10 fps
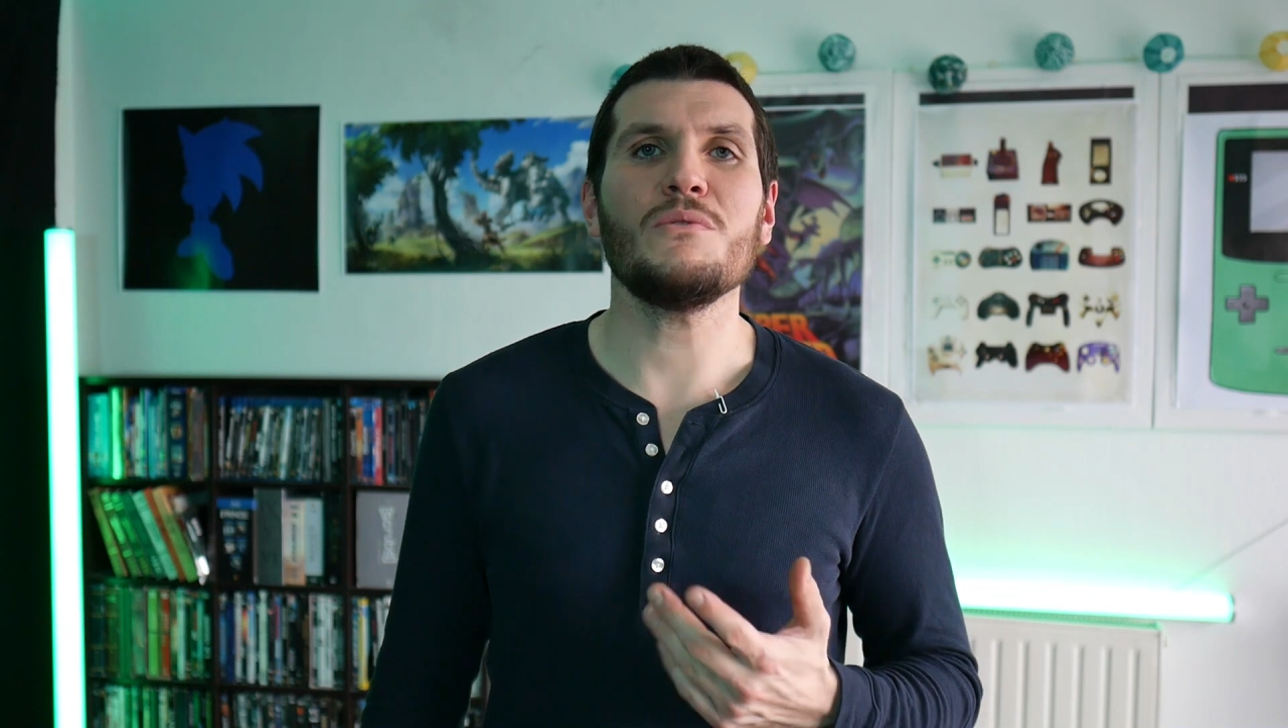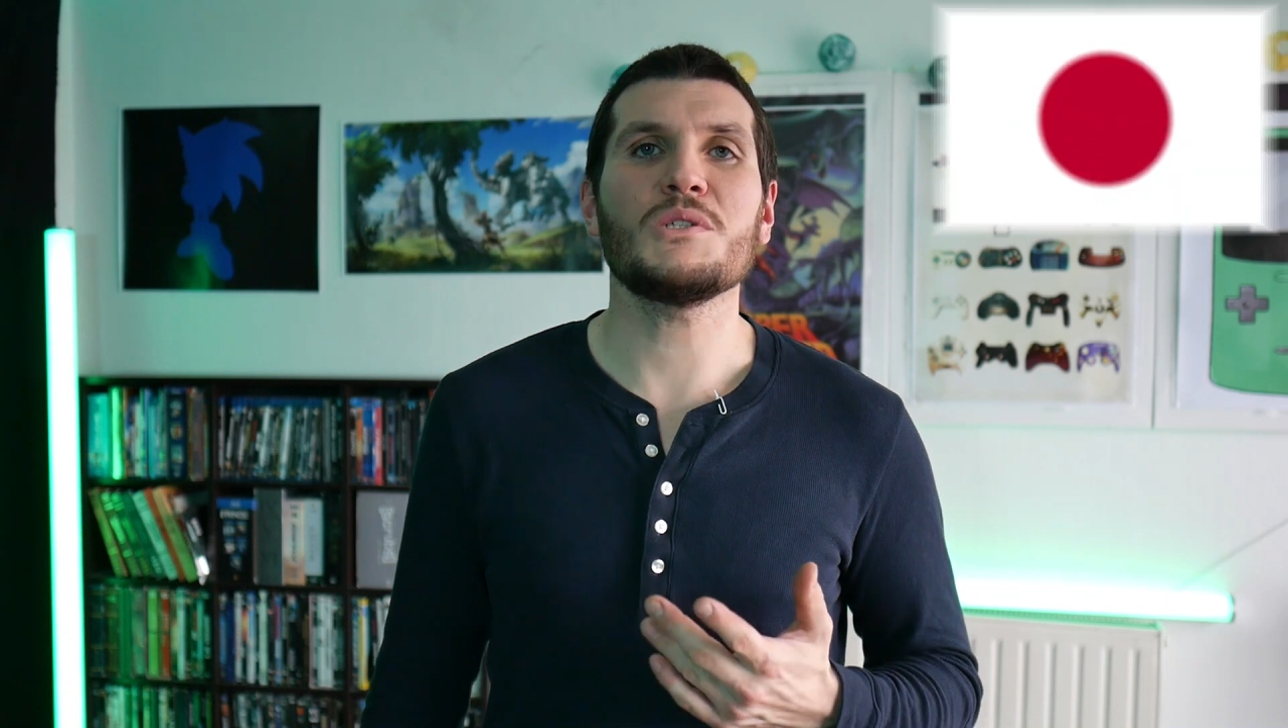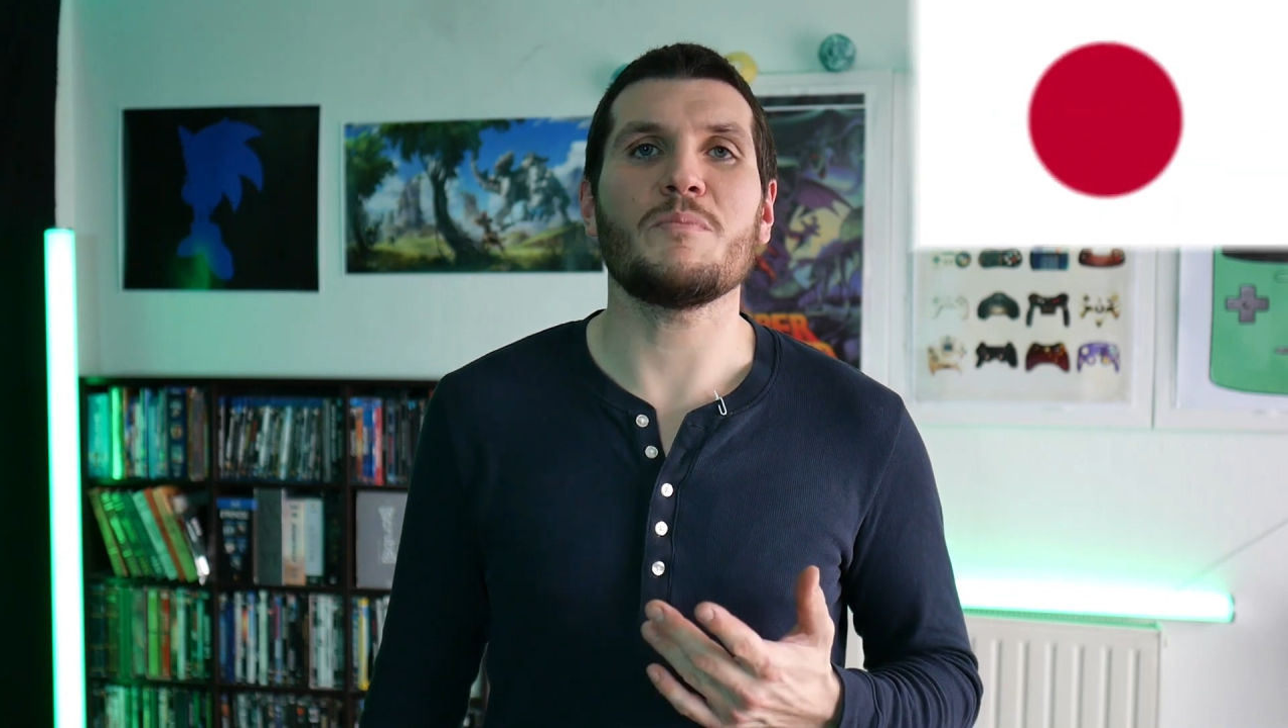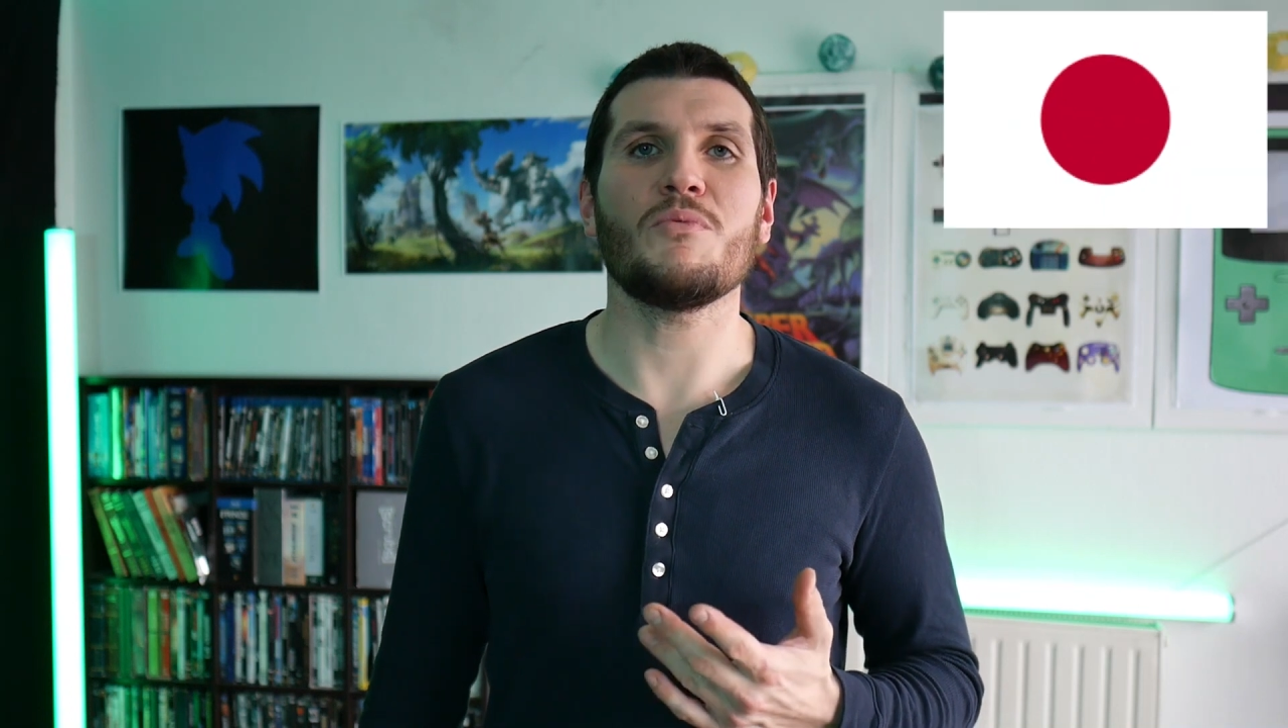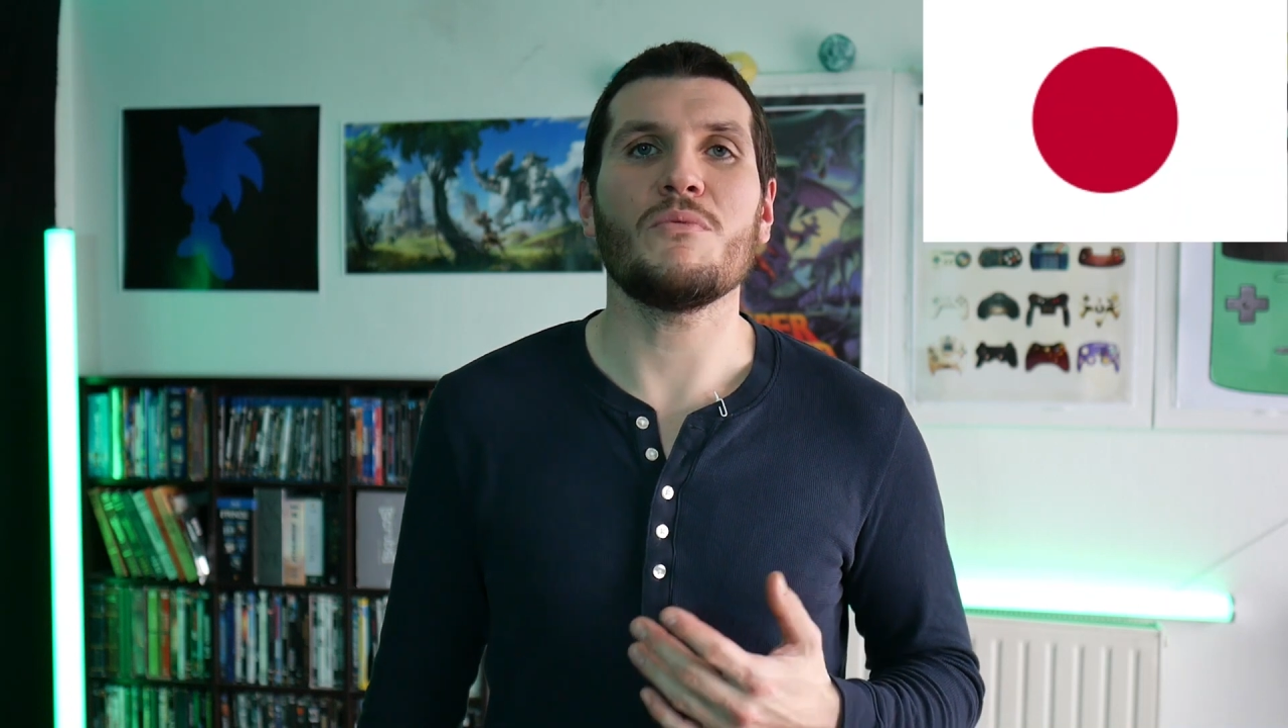au
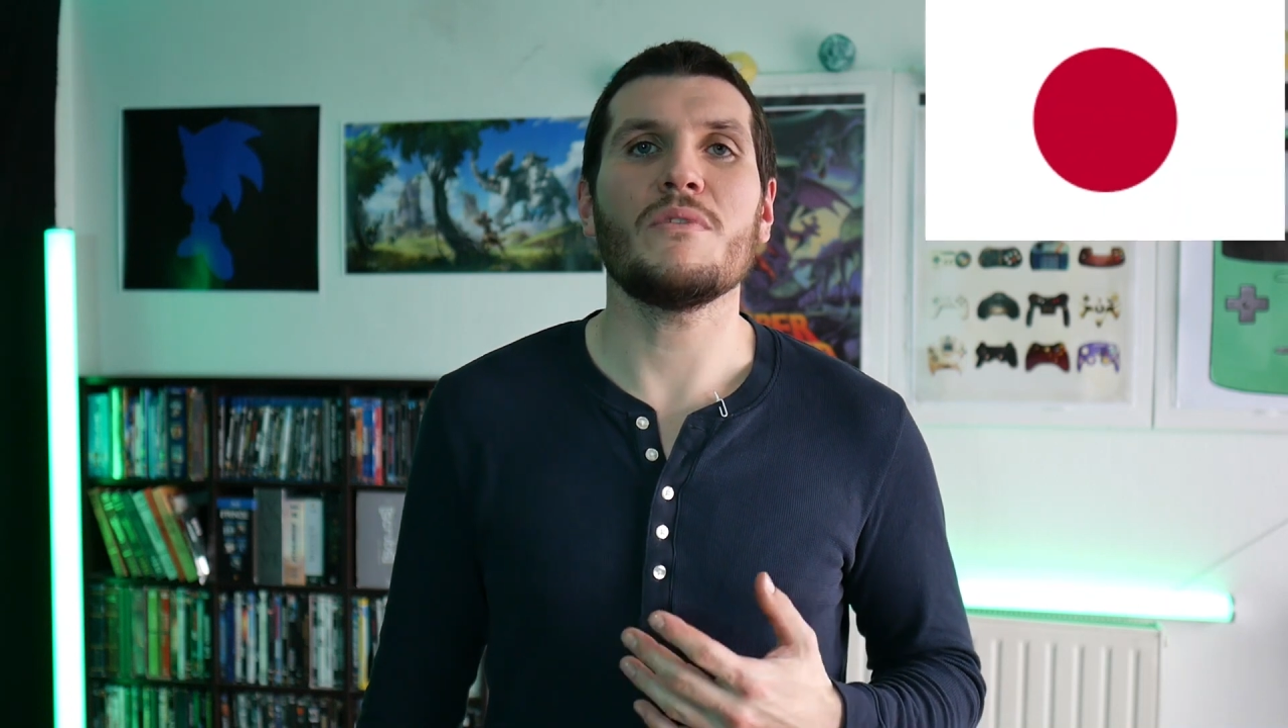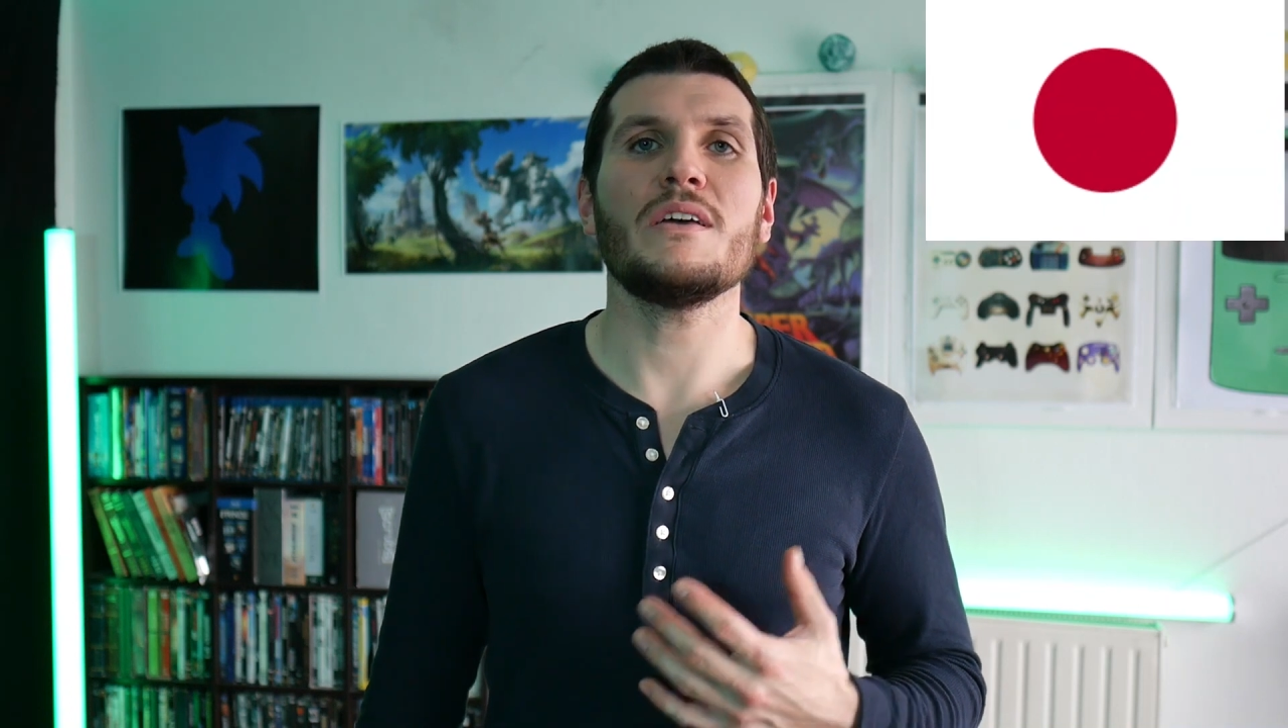Japon